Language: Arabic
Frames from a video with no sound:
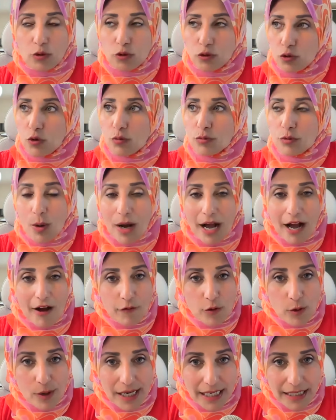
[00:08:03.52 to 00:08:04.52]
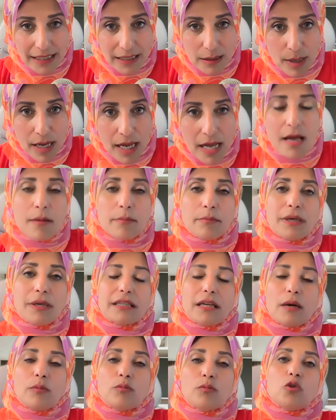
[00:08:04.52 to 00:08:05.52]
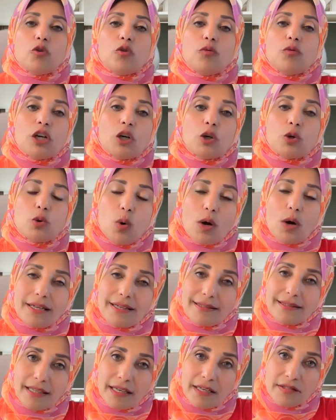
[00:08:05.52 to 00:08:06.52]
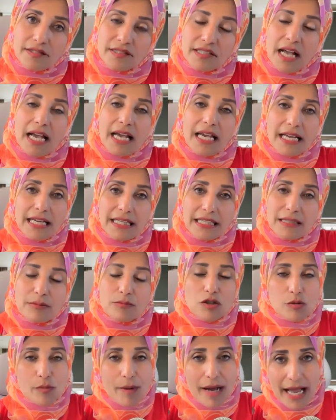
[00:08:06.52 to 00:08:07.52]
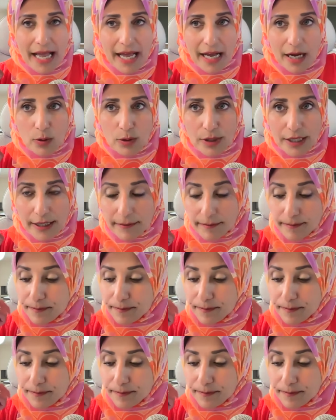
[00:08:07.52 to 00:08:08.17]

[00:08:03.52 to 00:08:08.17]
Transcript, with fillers: انهم يوقفوا الجريمه بيهتموا انهم يجروا ورا الناس اللي مش معاها اوراق